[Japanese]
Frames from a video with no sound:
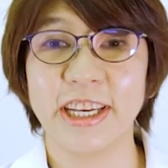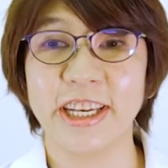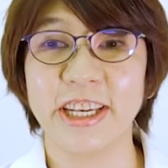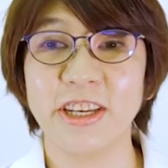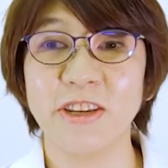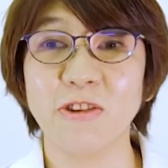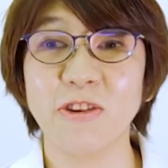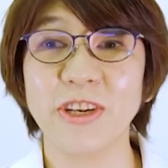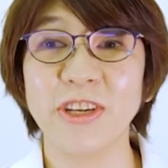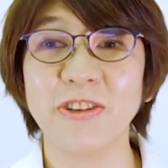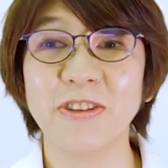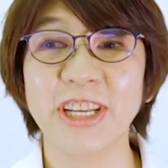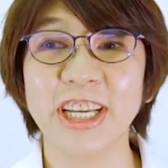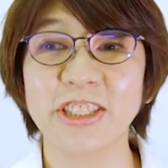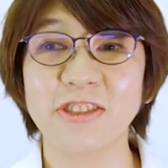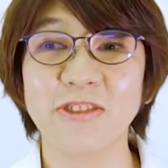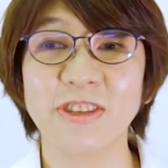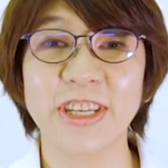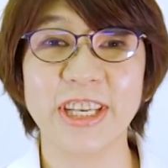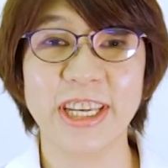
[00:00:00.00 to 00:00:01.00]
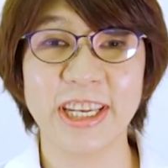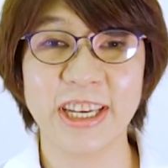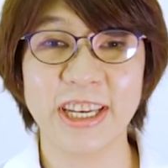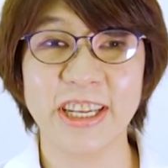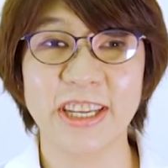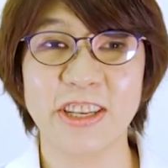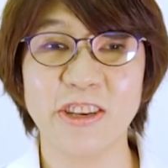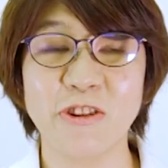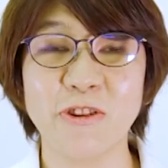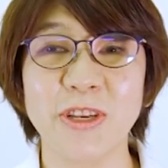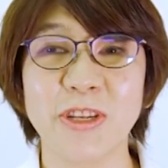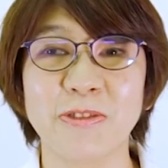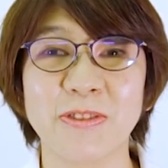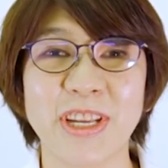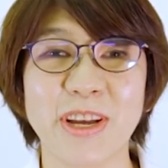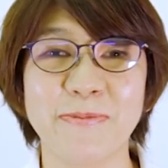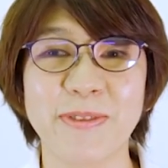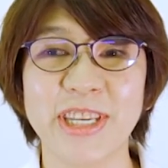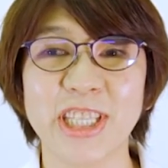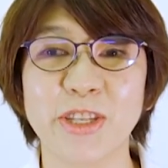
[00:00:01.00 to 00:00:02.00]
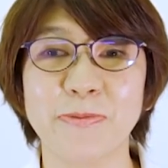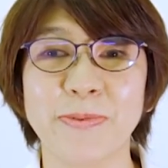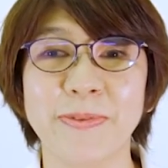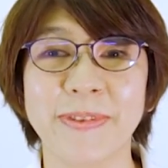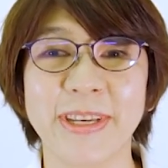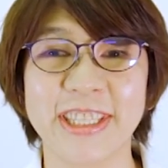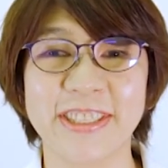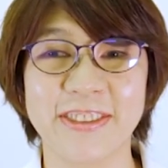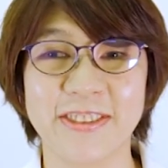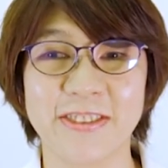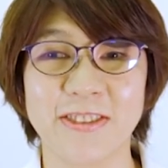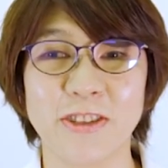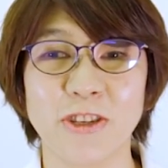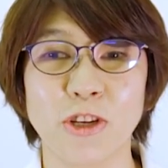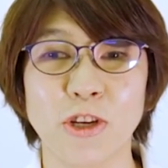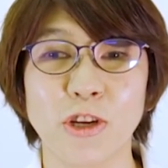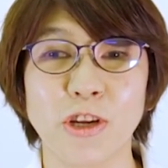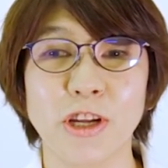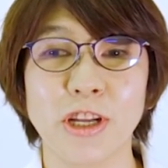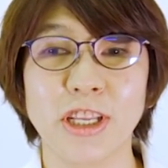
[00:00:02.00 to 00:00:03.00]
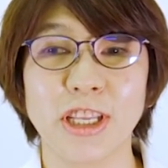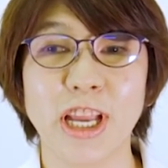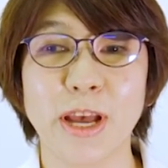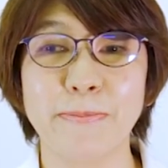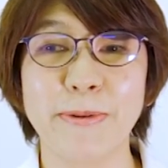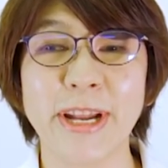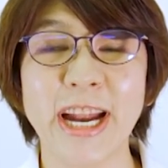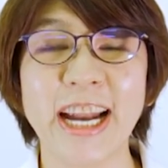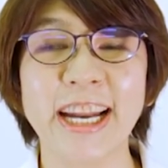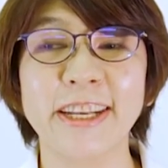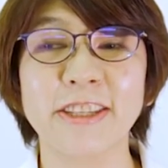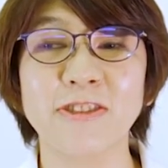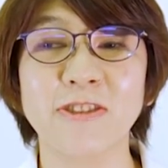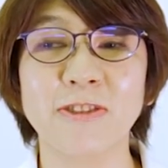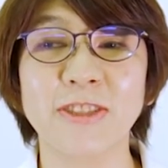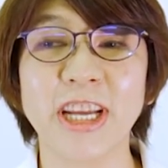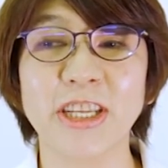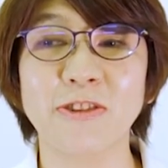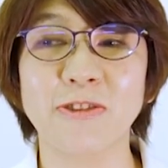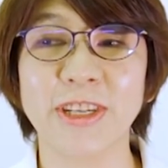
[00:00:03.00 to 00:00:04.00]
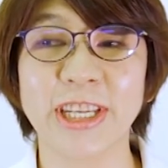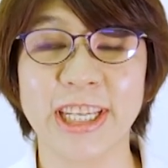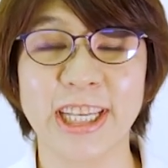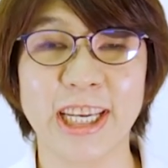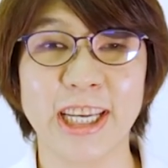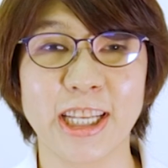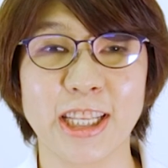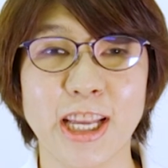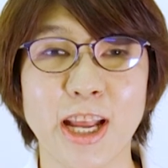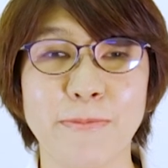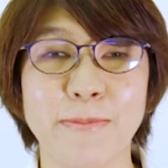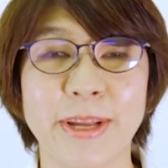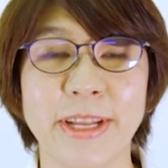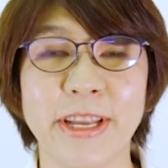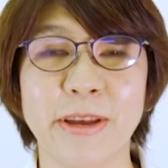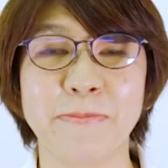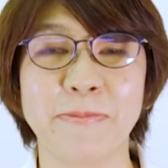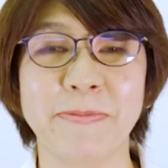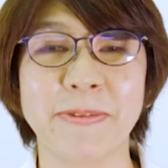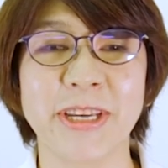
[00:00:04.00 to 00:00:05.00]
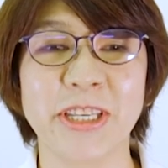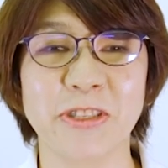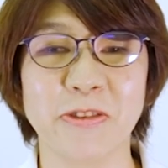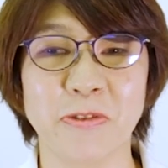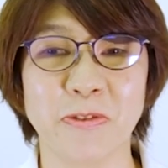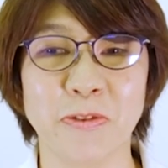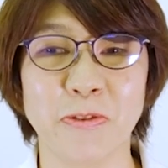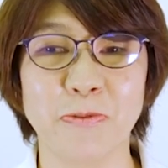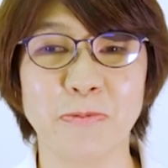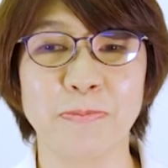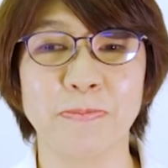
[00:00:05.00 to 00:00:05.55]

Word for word: ういろいろな食品料理を試してみましょう食べられそうな時に食べてみましょ